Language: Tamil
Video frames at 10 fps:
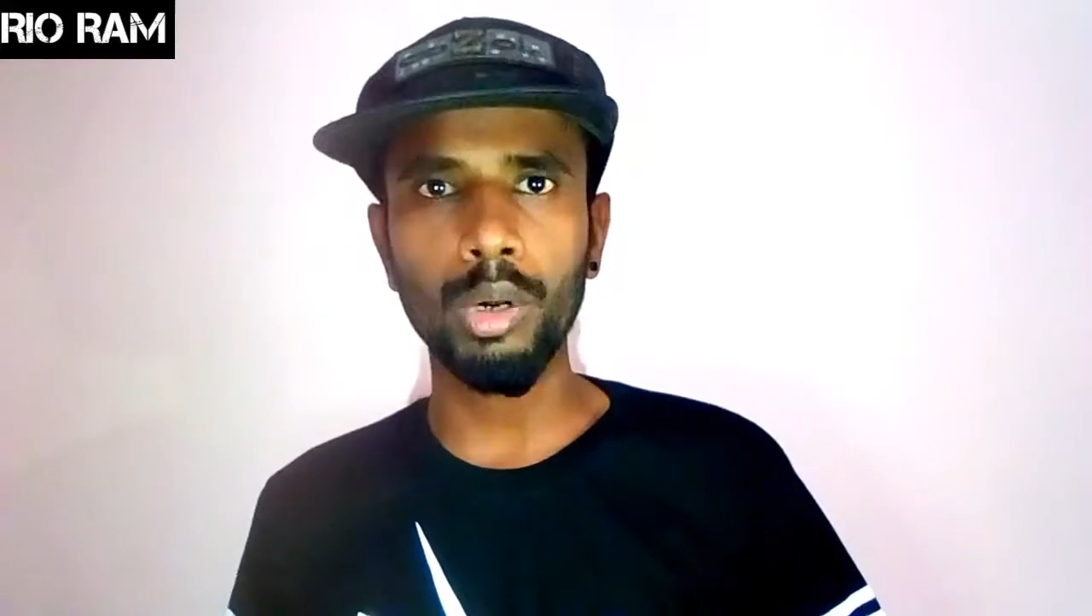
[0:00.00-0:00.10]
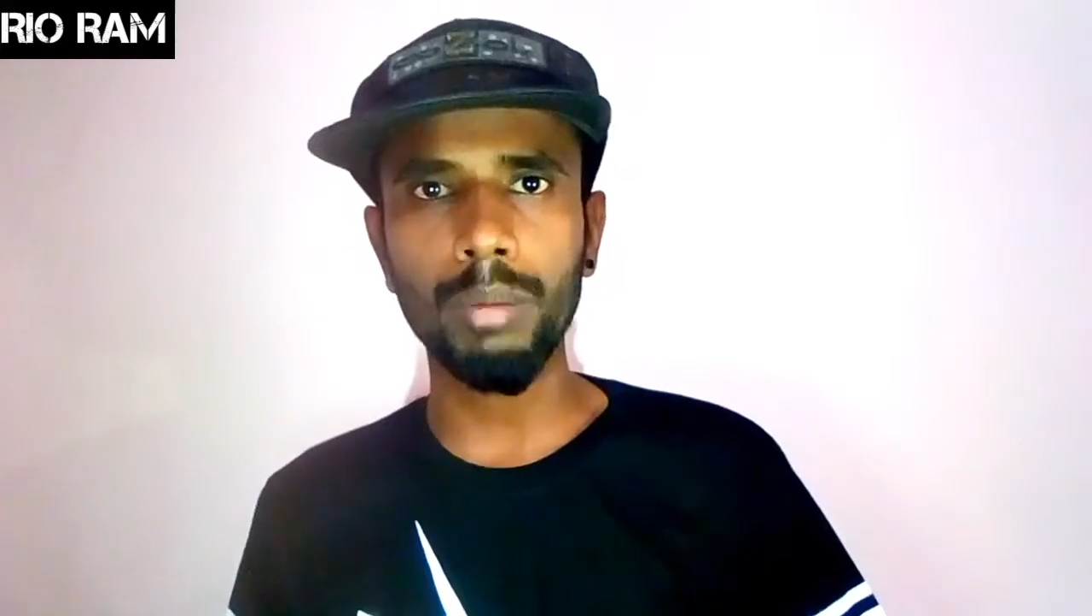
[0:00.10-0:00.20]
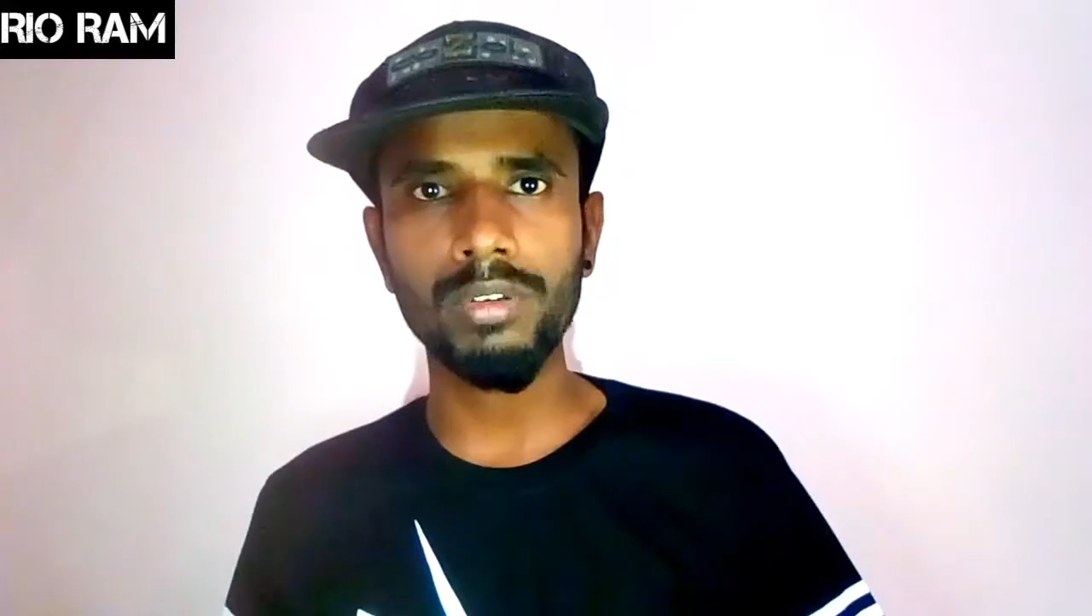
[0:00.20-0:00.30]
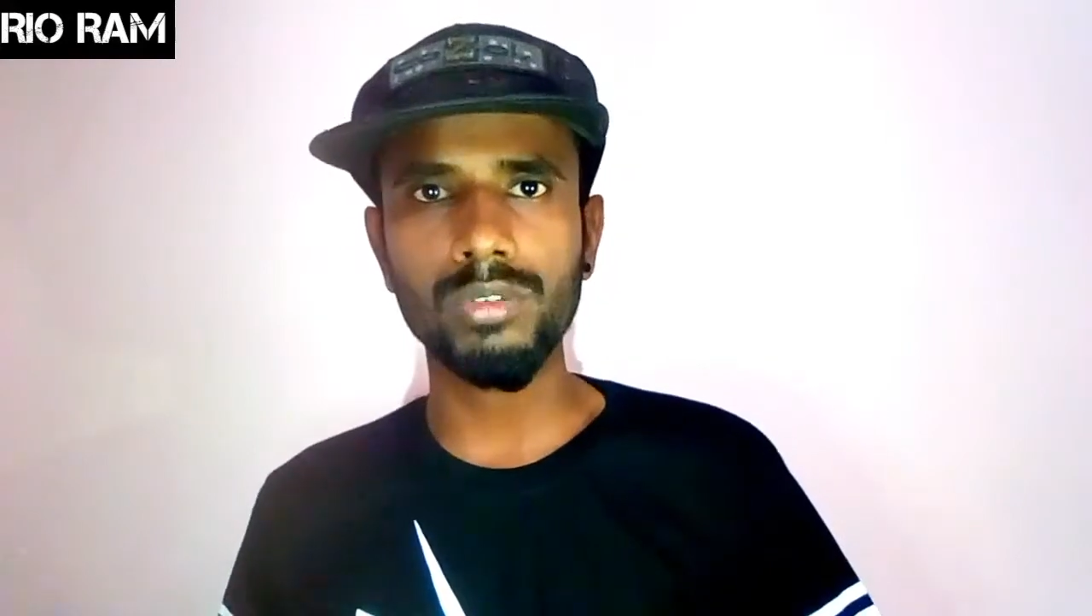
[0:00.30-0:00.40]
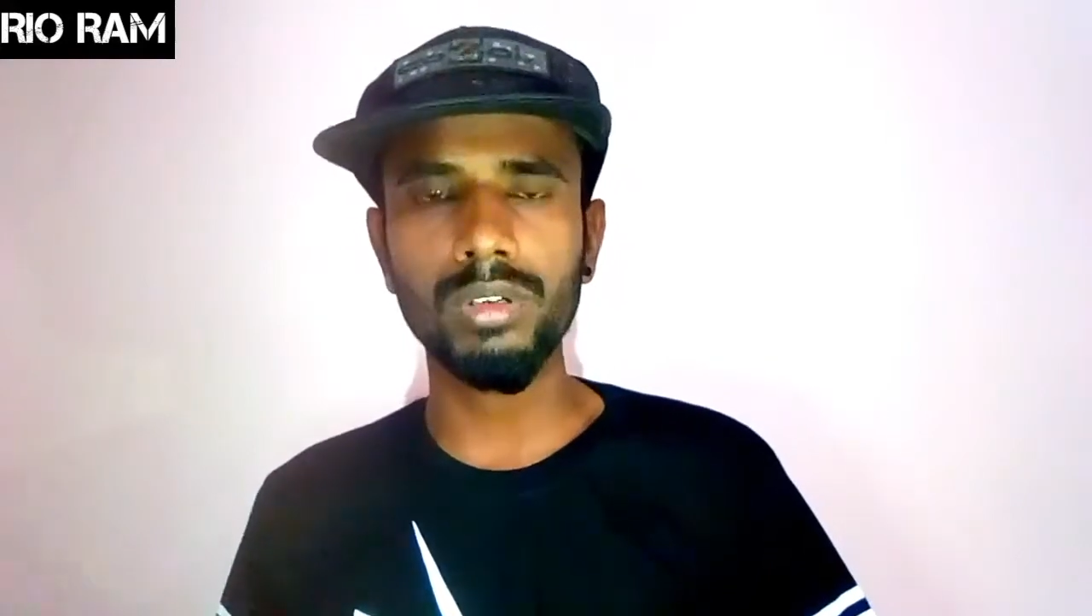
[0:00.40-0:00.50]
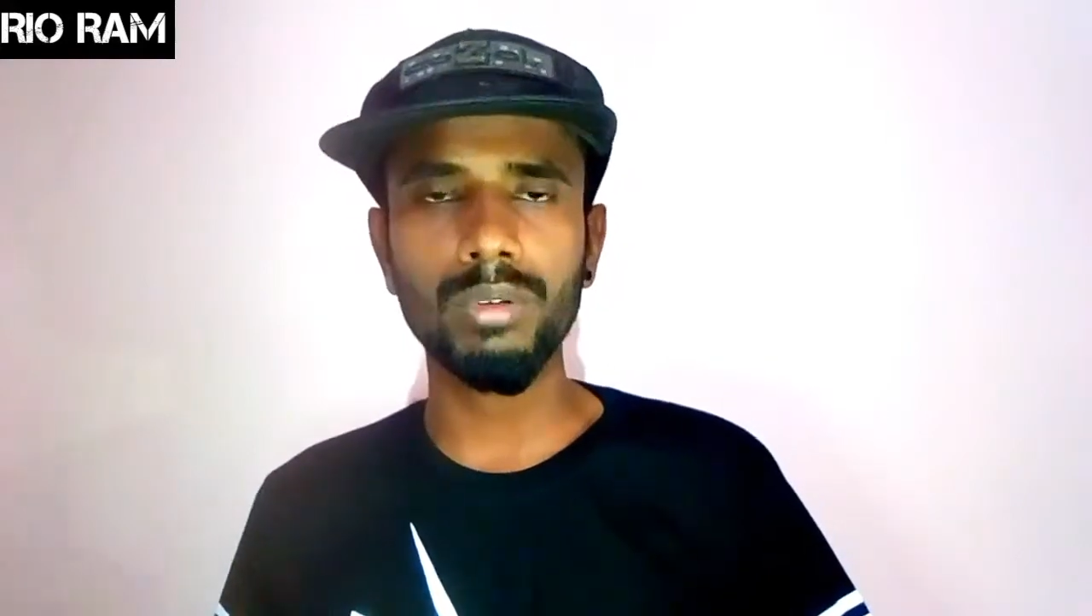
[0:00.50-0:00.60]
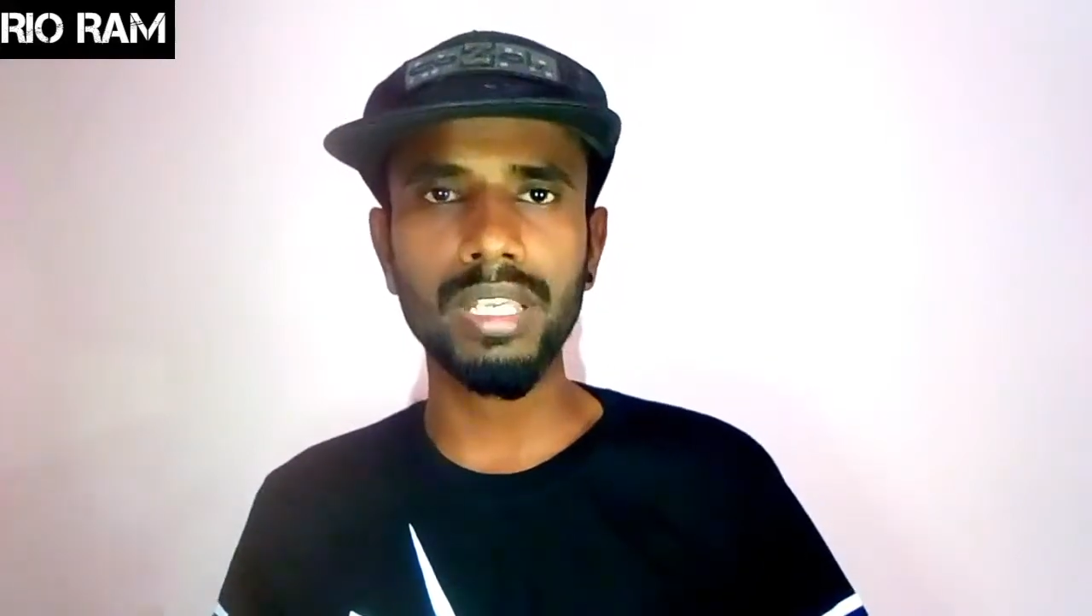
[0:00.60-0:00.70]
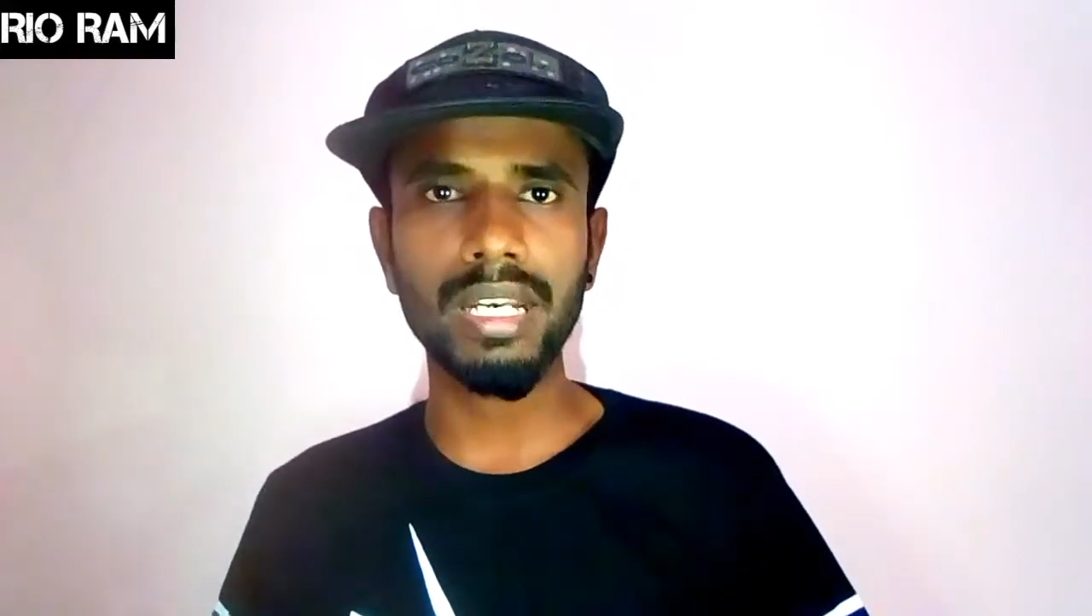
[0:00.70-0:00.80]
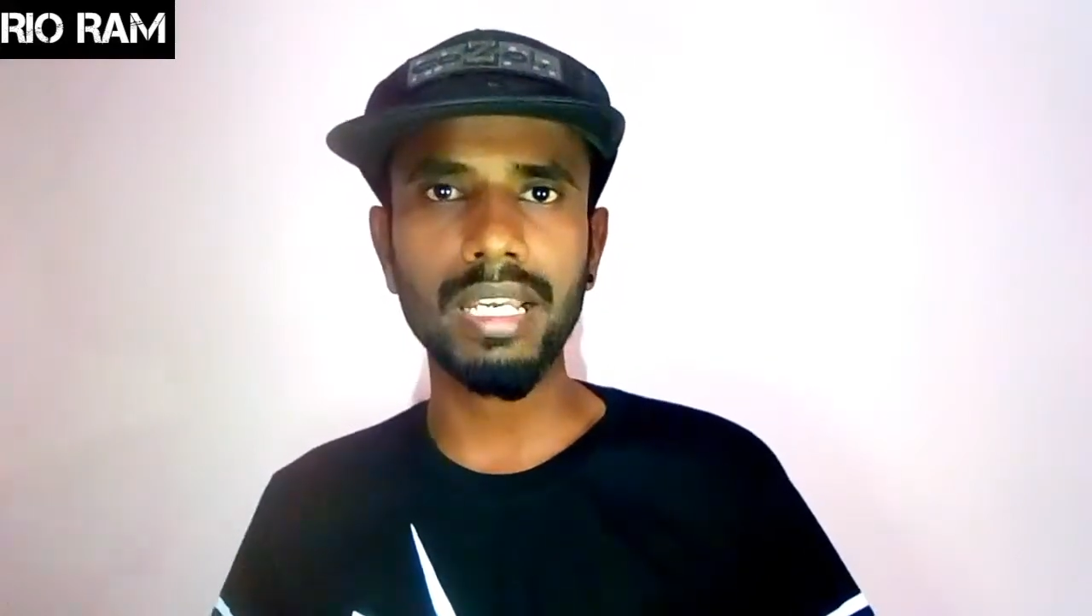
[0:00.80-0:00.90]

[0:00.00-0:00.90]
கொண்டம் அப்படின்னு சொல்லி ஒன்று